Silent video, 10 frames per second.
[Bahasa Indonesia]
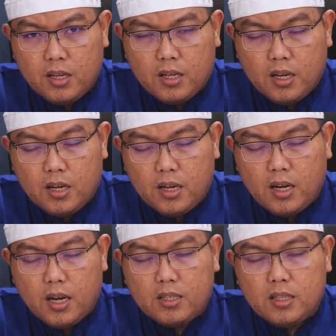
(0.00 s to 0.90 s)
ya
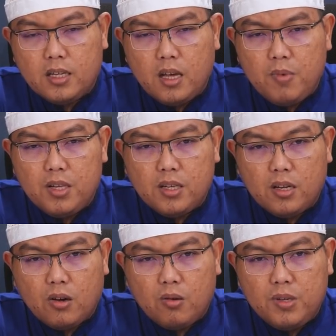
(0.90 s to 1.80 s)
hatta
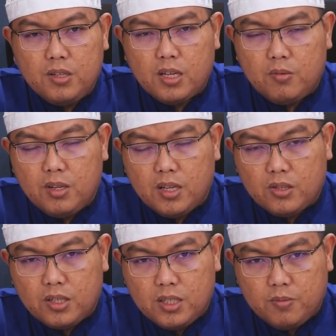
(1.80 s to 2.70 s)
yamizal khabitha min
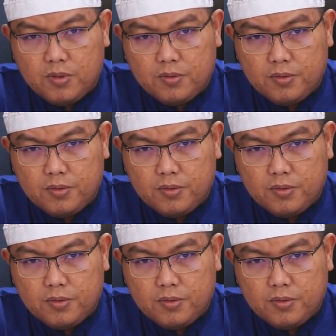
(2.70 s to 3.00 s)
at-tayyib.